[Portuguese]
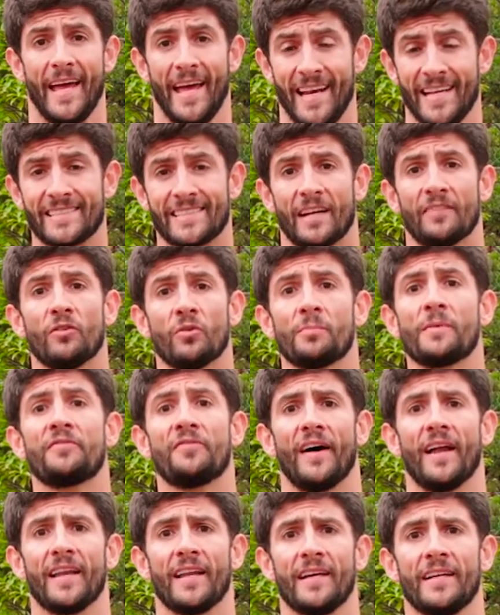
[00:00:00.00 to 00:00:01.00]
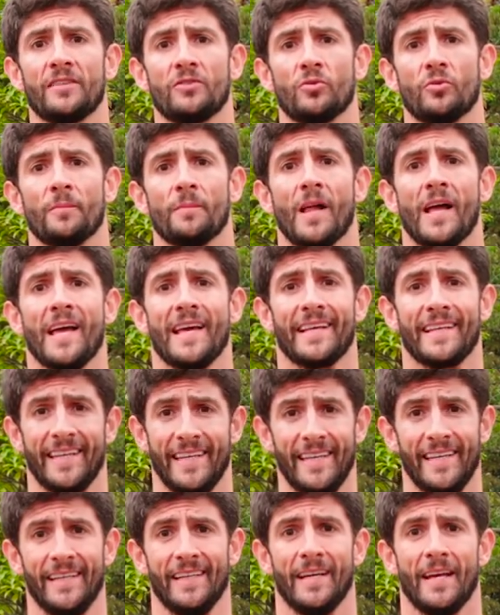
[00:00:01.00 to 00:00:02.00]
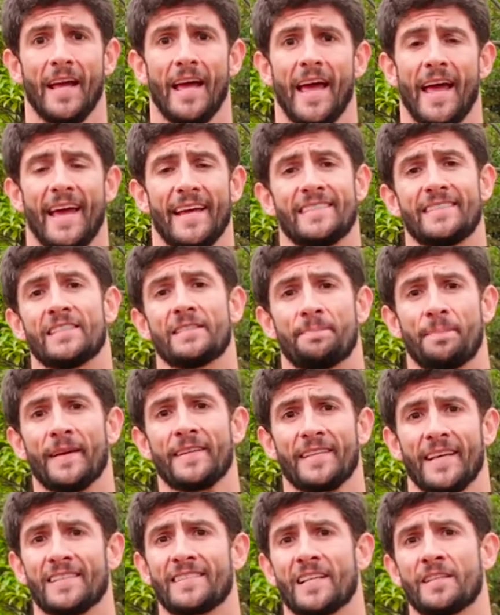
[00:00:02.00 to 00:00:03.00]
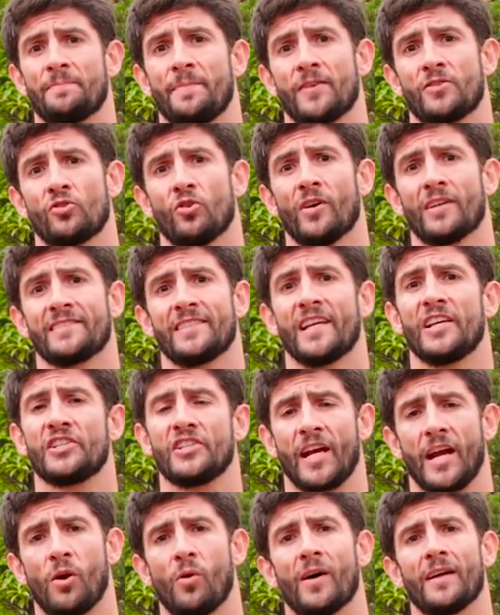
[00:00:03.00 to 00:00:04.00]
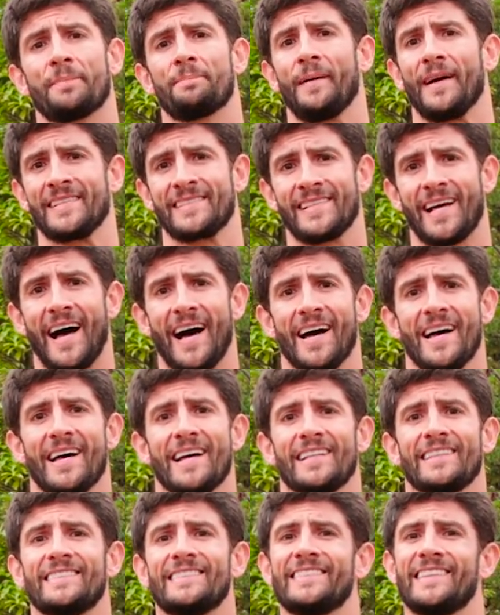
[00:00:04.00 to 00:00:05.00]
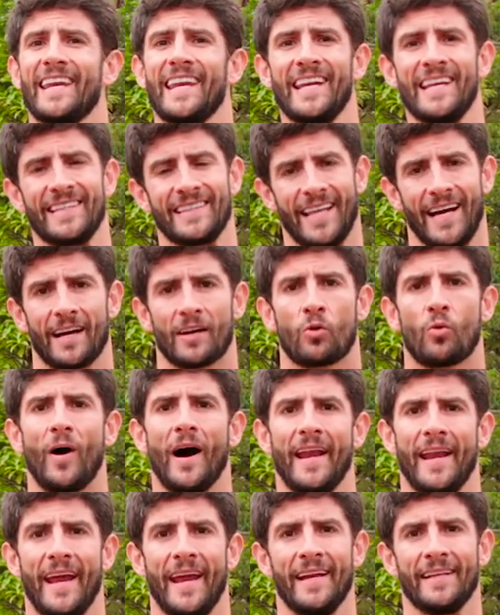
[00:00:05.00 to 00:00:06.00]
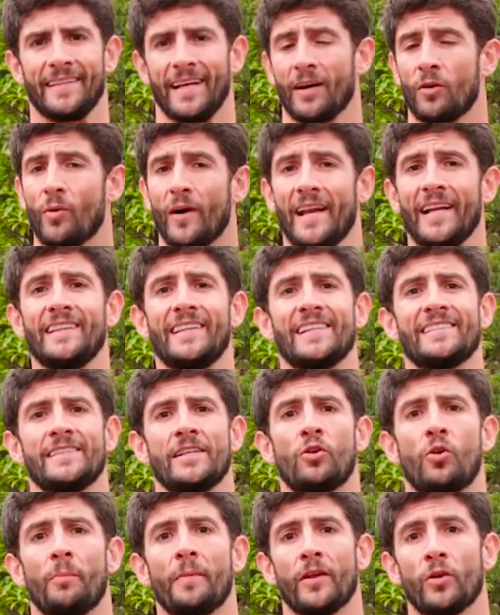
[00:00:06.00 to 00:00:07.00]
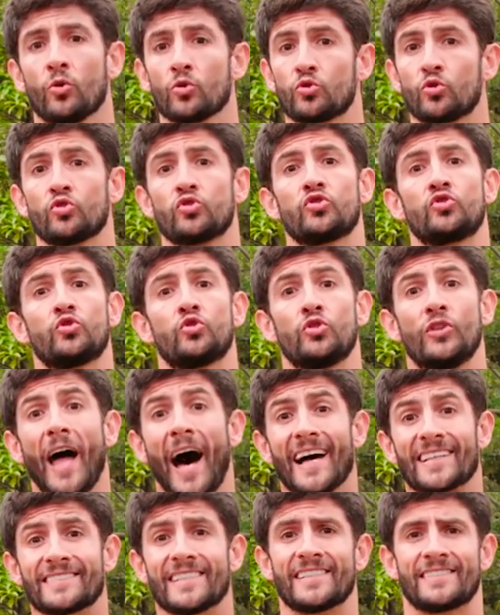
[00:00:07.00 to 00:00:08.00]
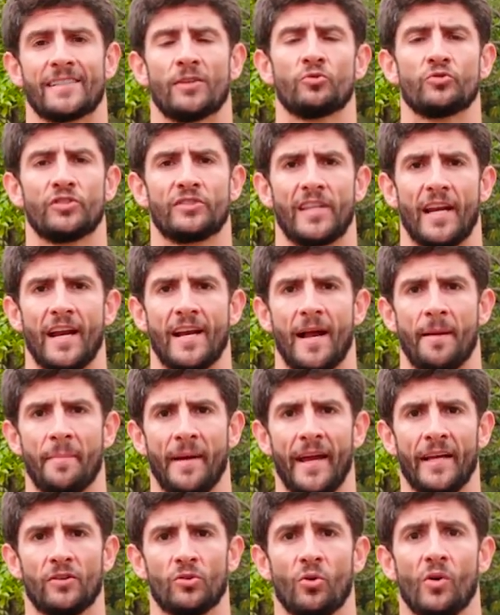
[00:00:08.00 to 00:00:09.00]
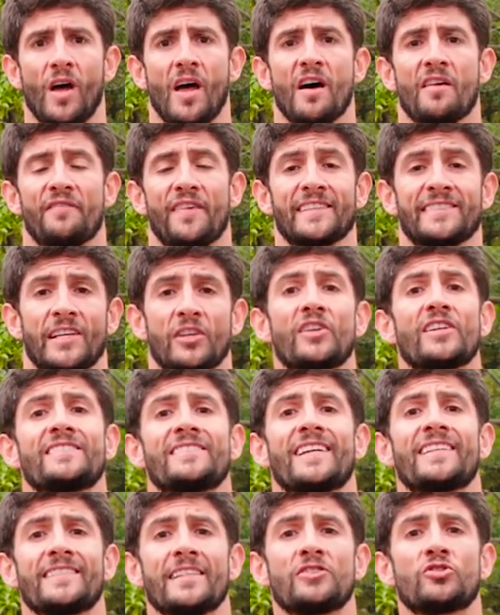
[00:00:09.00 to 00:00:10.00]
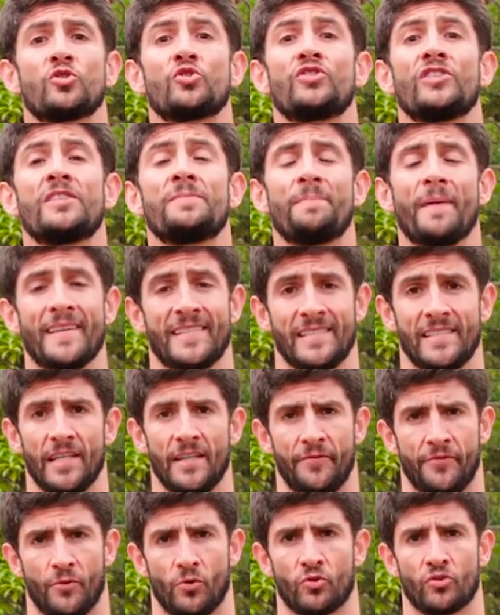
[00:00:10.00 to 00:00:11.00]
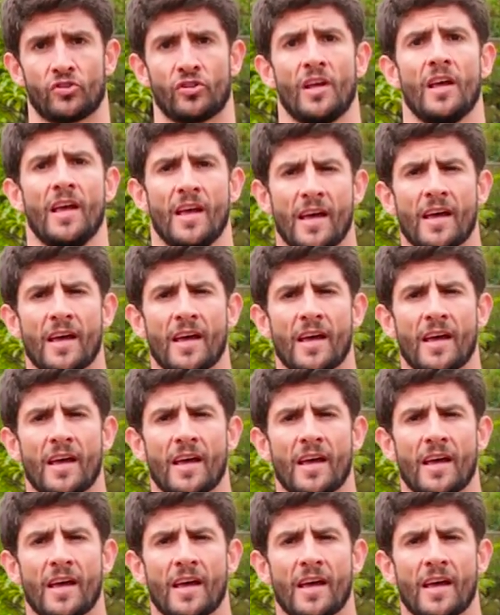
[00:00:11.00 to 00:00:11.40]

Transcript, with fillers: Eles estavam me falando que esses, essas pessoas eles chegam a passar 30, 40, 45 minutos da sessão de treinamento fazendo exercícios específicos.